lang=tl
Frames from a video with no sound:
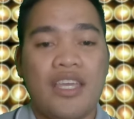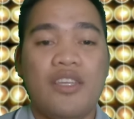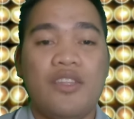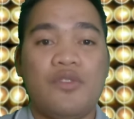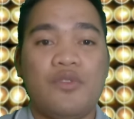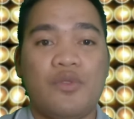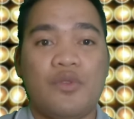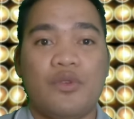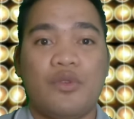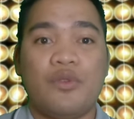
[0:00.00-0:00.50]

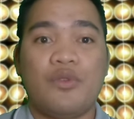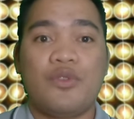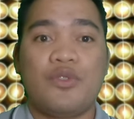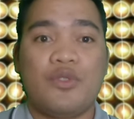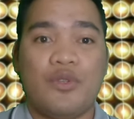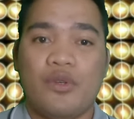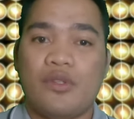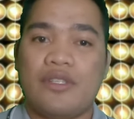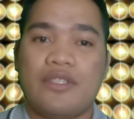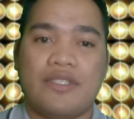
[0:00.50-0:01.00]

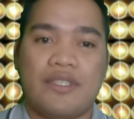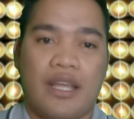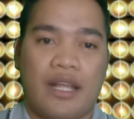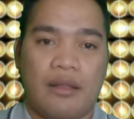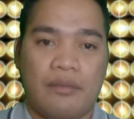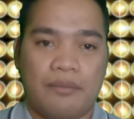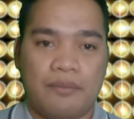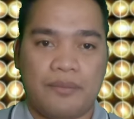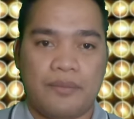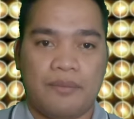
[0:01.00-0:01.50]
introduce
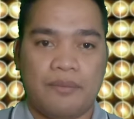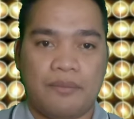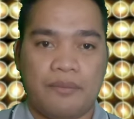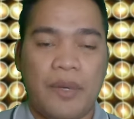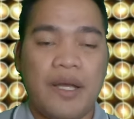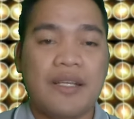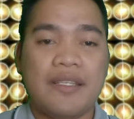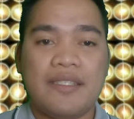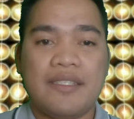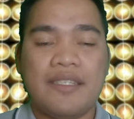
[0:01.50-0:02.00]
yourself
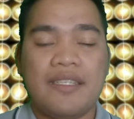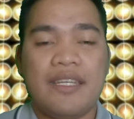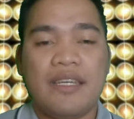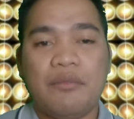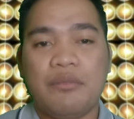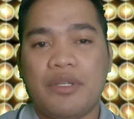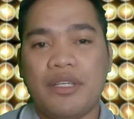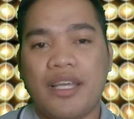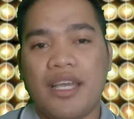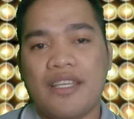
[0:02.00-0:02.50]
pag
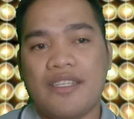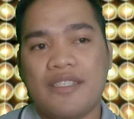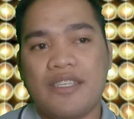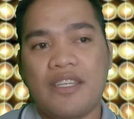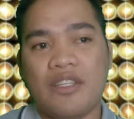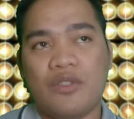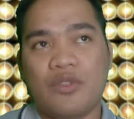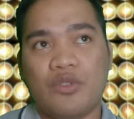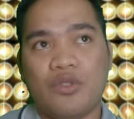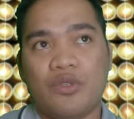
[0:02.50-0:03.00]
sinabi guys,
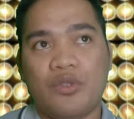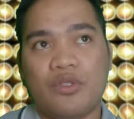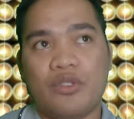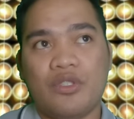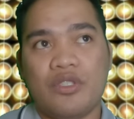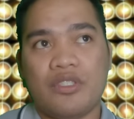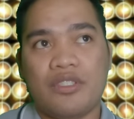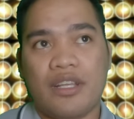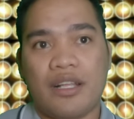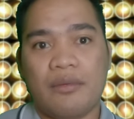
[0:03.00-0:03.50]
introduce
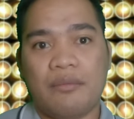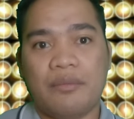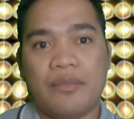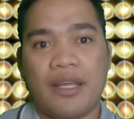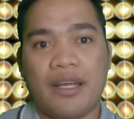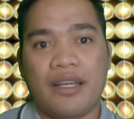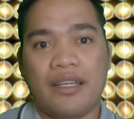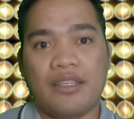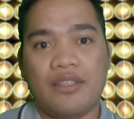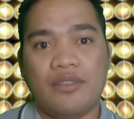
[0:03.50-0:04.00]
yourself
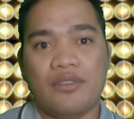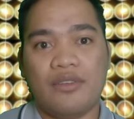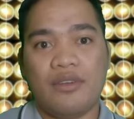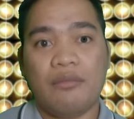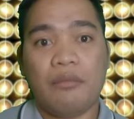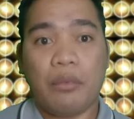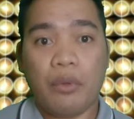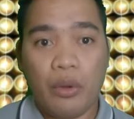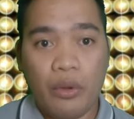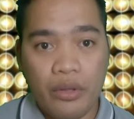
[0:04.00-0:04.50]
ng inyong
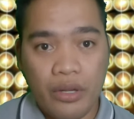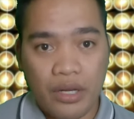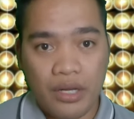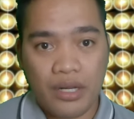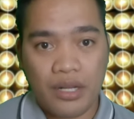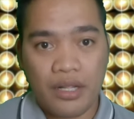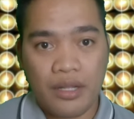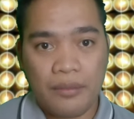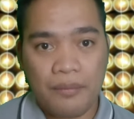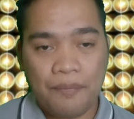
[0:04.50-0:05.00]

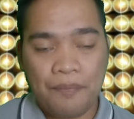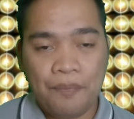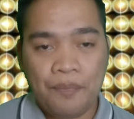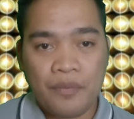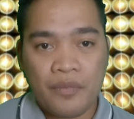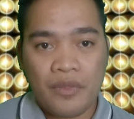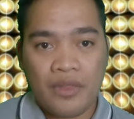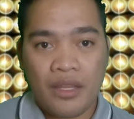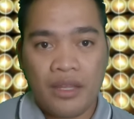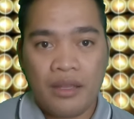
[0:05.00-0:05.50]
employer.
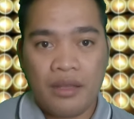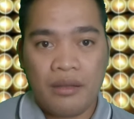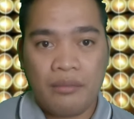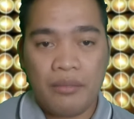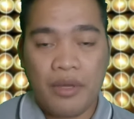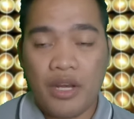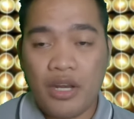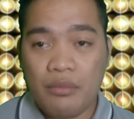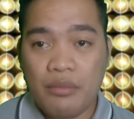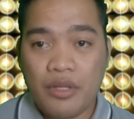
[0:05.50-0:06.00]

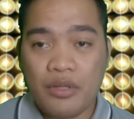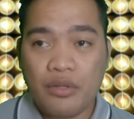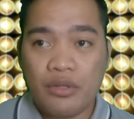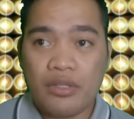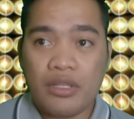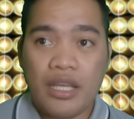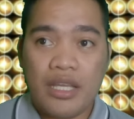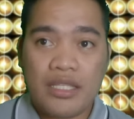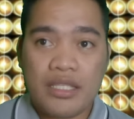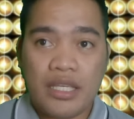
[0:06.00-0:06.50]
Meron man
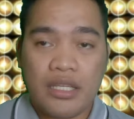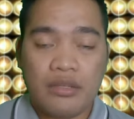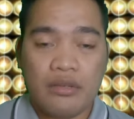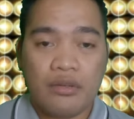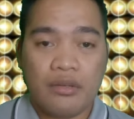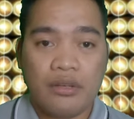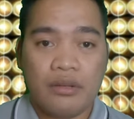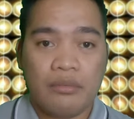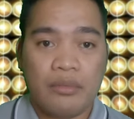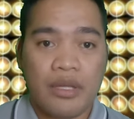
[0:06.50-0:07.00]
doon guys,
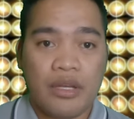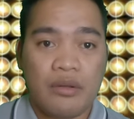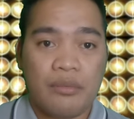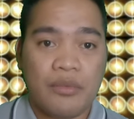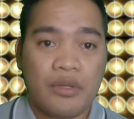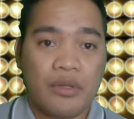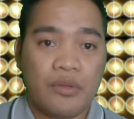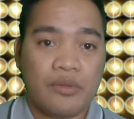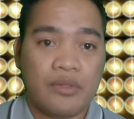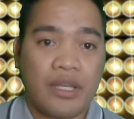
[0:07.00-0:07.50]
ano, meron
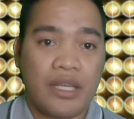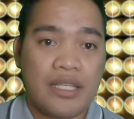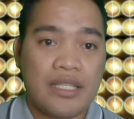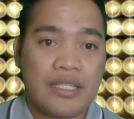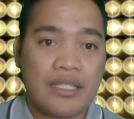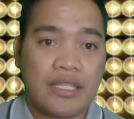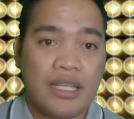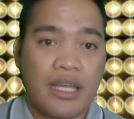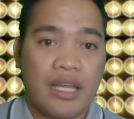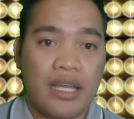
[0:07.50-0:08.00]
man doon
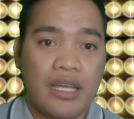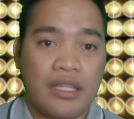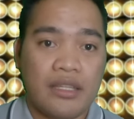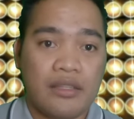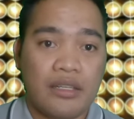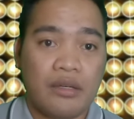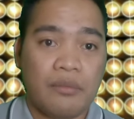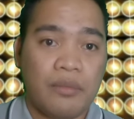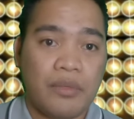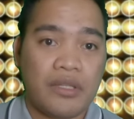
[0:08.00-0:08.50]
guys na
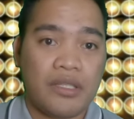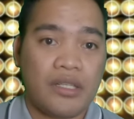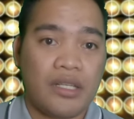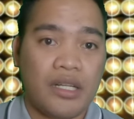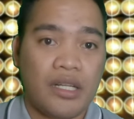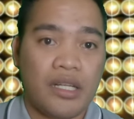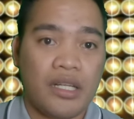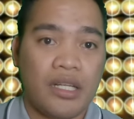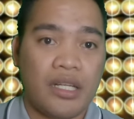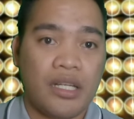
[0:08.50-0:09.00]

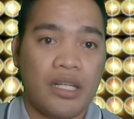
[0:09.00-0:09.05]
interpreter.